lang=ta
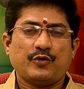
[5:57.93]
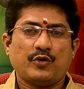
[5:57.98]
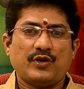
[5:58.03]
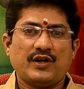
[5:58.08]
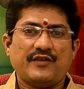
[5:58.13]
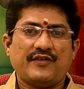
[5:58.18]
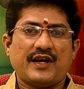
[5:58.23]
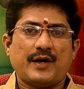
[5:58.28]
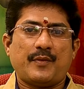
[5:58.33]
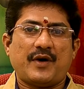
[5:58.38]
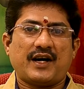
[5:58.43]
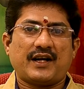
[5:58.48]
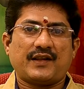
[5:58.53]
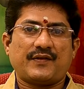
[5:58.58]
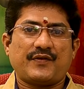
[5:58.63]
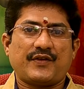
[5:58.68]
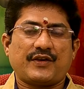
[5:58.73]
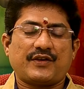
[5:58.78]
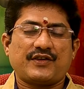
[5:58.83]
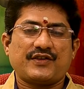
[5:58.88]
தொழில்
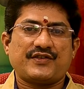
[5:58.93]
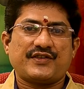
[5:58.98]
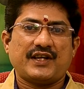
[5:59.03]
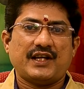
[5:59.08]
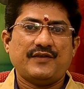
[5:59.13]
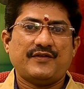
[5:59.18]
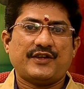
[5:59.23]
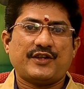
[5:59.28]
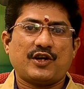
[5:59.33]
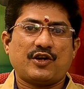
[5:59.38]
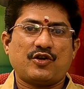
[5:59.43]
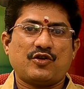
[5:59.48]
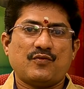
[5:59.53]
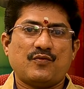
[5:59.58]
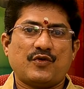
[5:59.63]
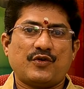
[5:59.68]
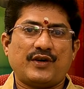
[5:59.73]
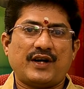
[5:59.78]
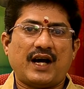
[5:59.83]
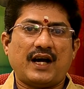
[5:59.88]
வியாபாரத்திற்கு செல்வதற்கு
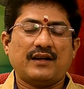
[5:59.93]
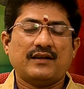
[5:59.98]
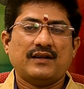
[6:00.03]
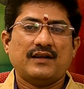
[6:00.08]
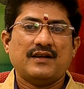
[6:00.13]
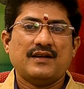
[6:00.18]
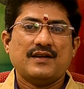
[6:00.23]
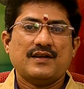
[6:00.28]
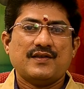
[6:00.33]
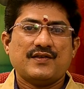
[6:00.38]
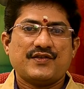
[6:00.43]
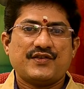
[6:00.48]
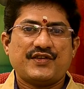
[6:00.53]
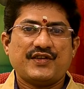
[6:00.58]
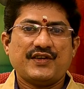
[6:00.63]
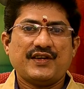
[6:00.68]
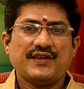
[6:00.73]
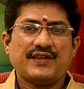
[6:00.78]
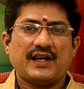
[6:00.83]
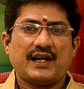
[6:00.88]
முன்னால்
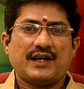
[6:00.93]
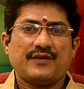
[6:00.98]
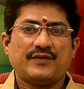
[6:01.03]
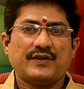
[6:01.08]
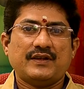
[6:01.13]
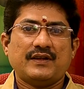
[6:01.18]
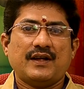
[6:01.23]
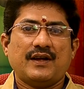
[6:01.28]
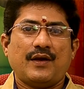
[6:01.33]
சிறிதளவு